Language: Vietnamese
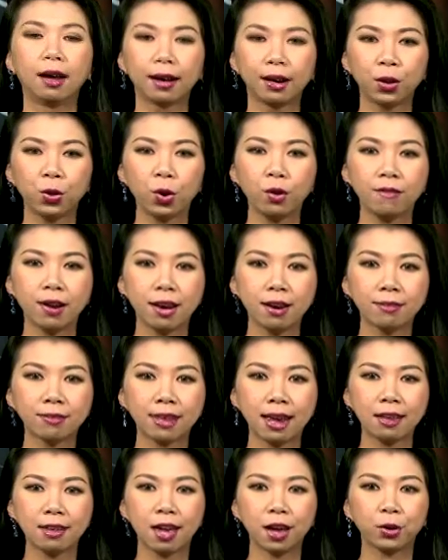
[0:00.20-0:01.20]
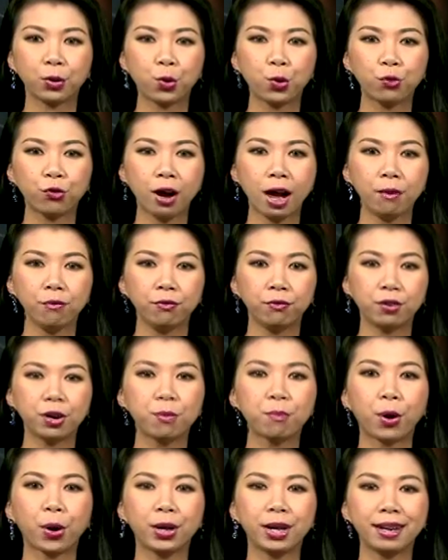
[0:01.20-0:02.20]
Kính thưa quý vị, xe nhện của Pháp
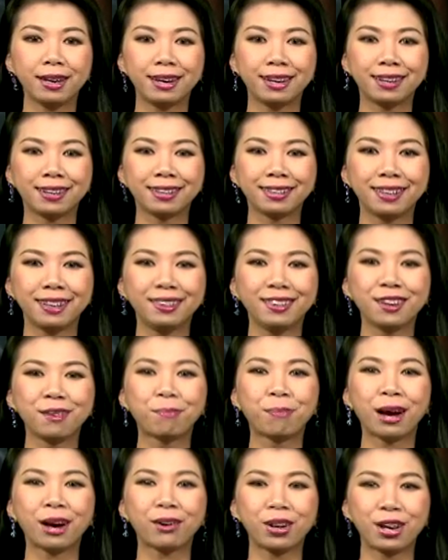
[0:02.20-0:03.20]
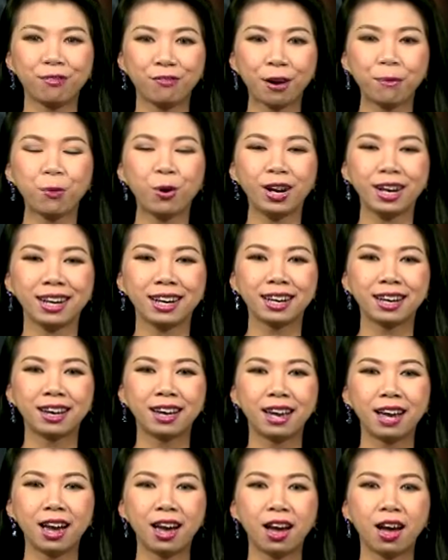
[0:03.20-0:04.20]
vượt mọi địa hình tên từ Paris, Pháp Quốc.
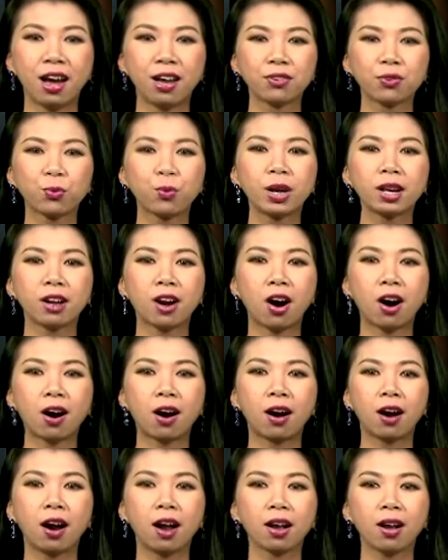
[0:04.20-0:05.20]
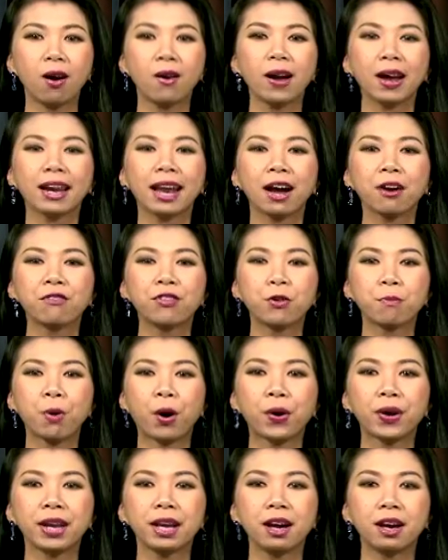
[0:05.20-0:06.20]
Swing Car có khả năng vượt
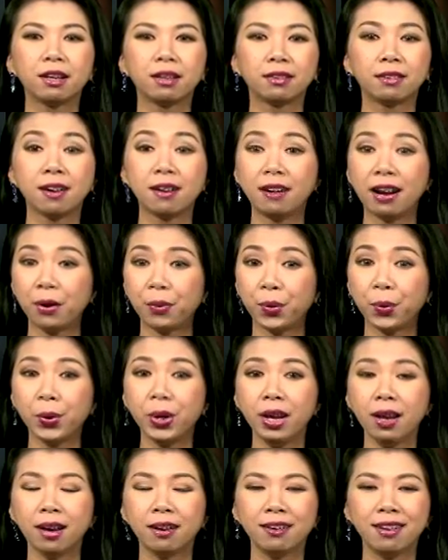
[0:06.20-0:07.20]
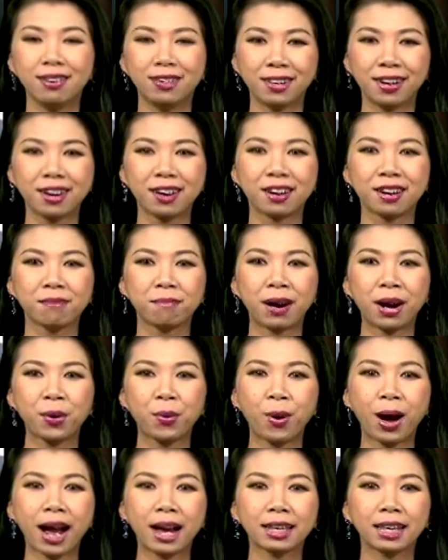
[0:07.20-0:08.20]
mọi địa hình từ leo núi, đi rừng, băng
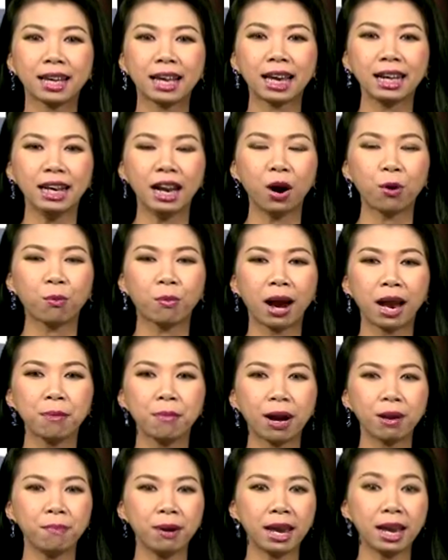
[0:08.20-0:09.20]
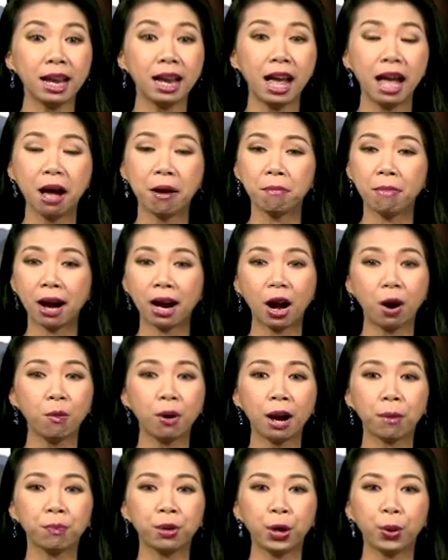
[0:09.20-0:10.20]
qua những cánh đồng hay bãi biển mà không
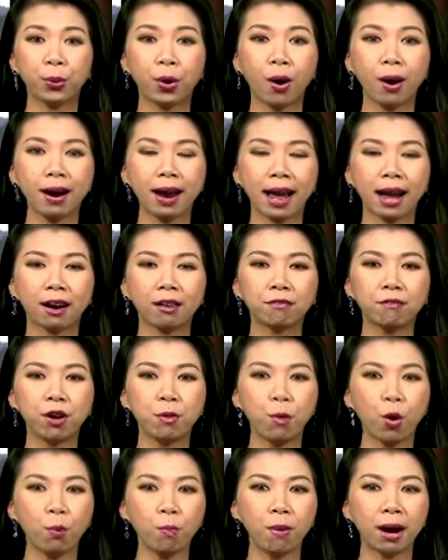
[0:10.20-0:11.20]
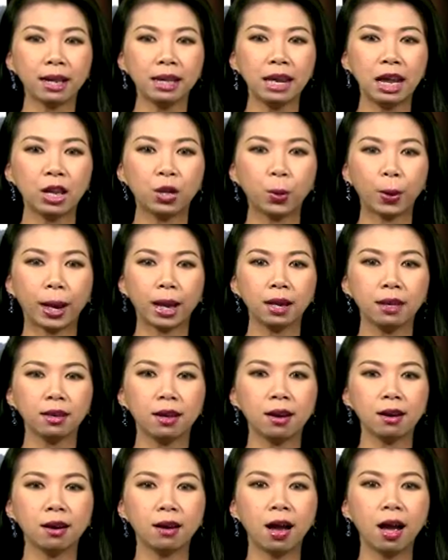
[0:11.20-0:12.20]
gặp nhiều khó khăn với bốn bánh di chuyển
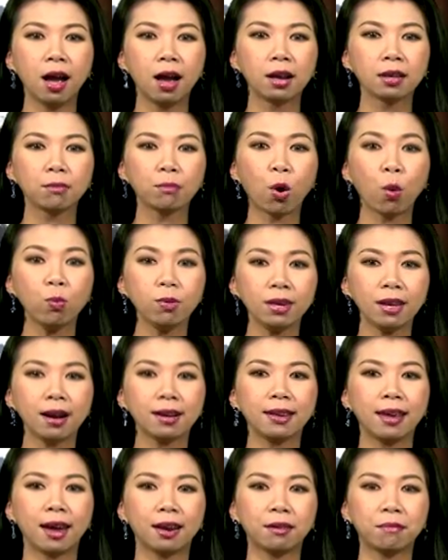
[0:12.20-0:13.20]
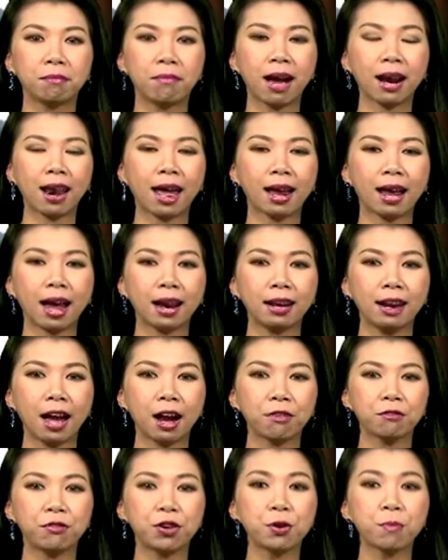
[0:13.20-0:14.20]
như bốn chân nhện mang lại khả
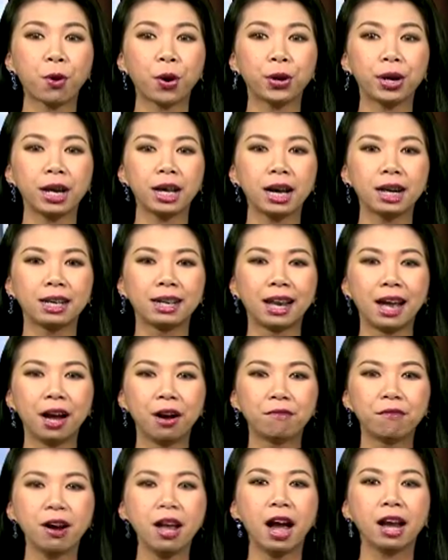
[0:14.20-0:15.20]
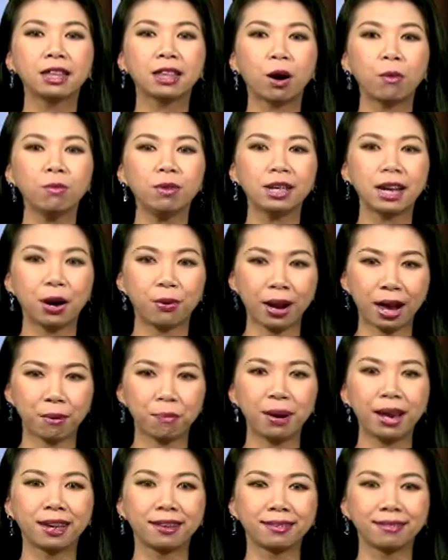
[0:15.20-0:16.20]
năng vượt mọi địa hình với hệ thống treo đặc
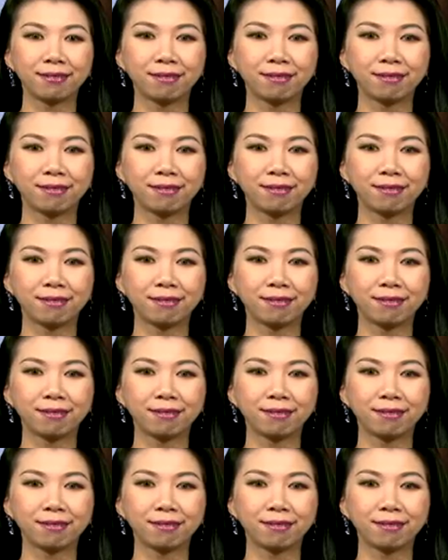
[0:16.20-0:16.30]
biệt.